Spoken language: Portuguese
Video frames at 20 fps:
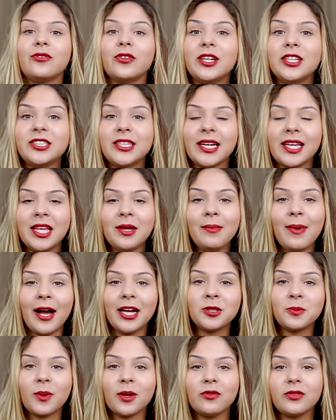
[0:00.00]
Vou deixar aqui
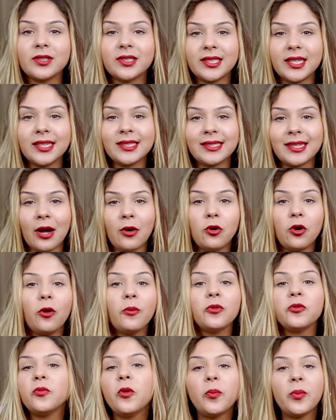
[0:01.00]
embaixo para vocês está o
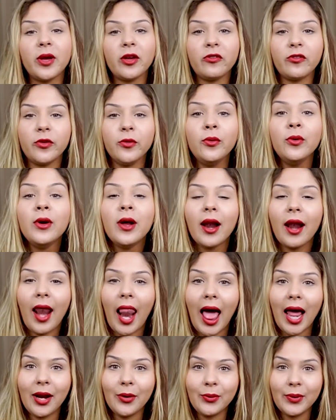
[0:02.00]
nome do meu perfil
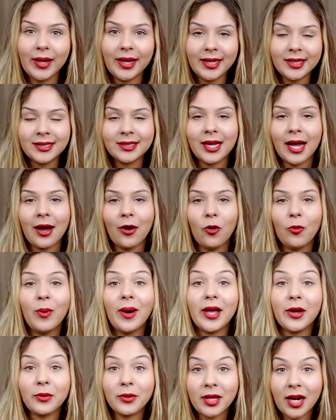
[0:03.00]
lá no Insta
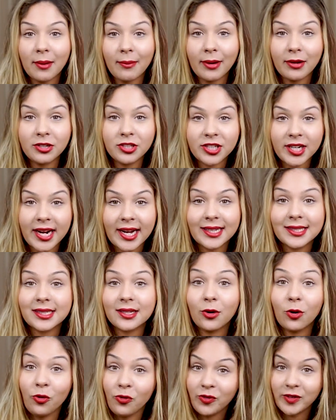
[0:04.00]
arroba eu trabalho de
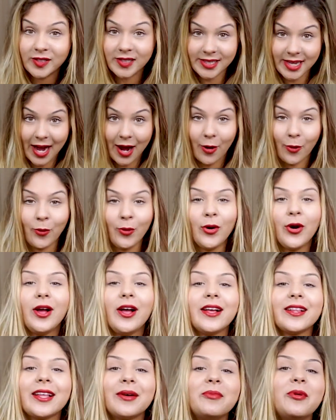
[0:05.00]
casa oficial,
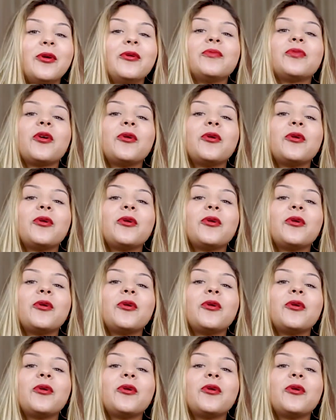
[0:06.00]
tá bom?